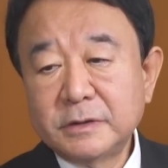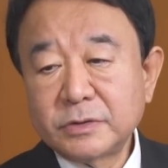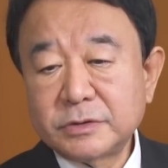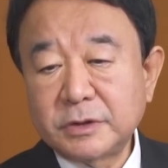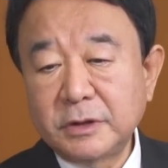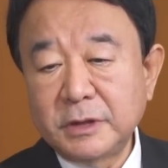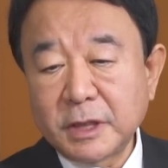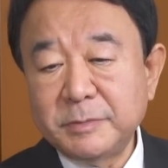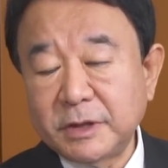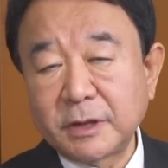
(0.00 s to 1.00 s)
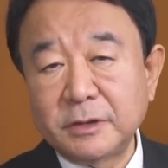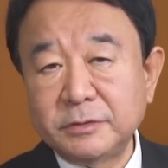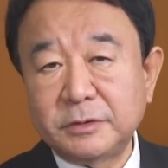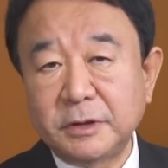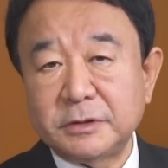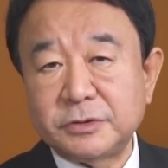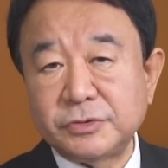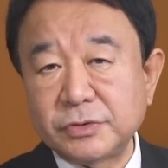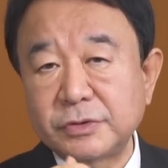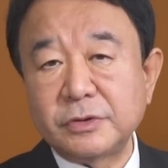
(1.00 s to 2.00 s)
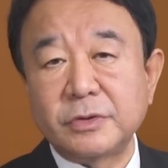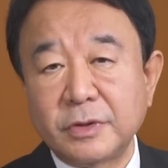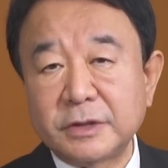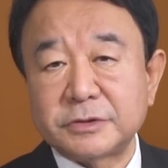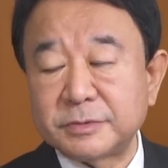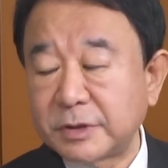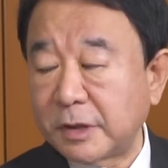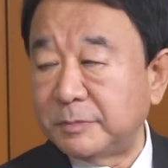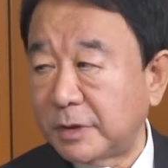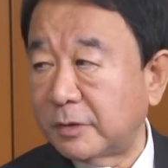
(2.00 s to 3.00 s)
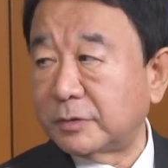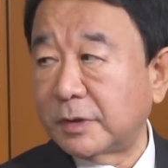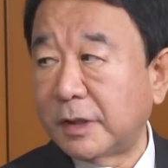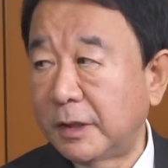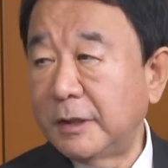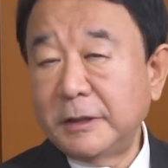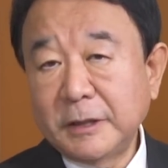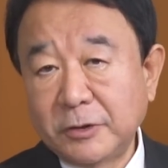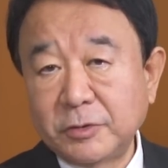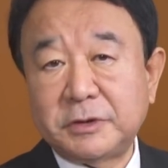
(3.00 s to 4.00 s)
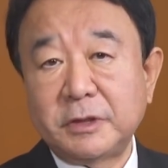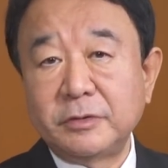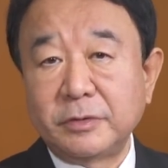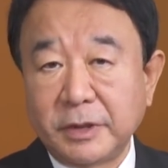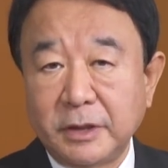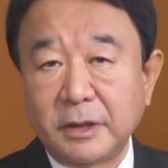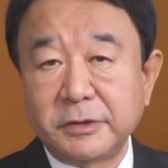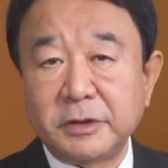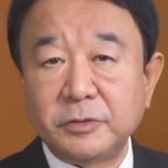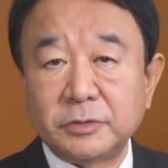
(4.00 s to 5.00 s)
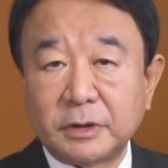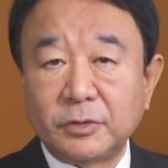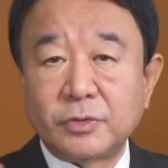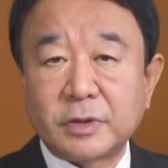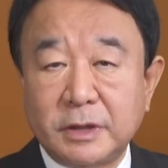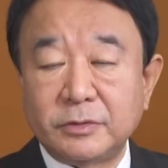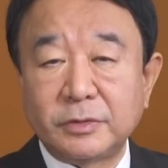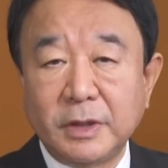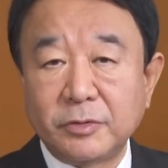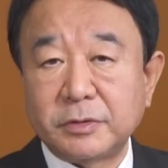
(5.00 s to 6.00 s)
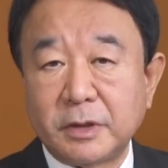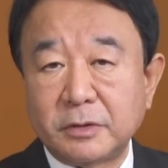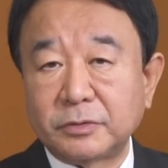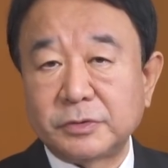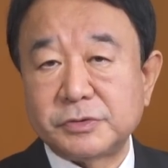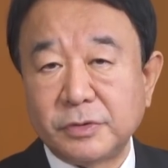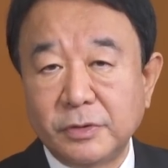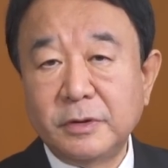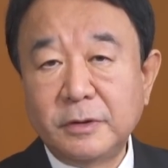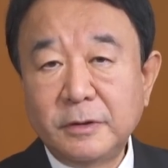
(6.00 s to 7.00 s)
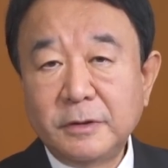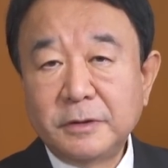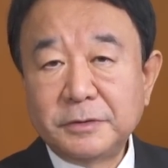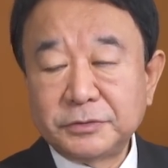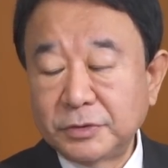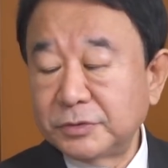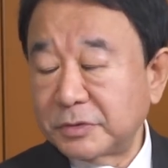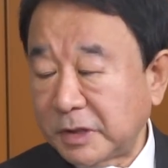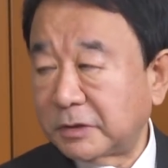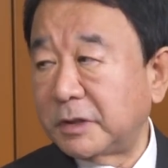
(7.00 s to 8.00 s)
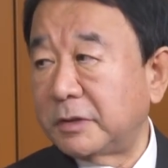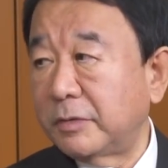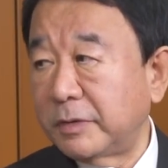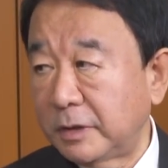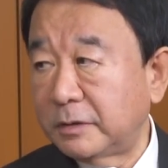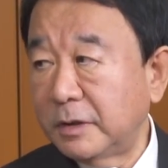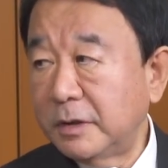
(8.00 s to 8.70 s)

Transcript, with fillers: そして中身だけ抜いて中小企業が潰されるみたいなことが起きてるよねあるいは日本だと北海道や沖縄の土地をどんどん買ってるよね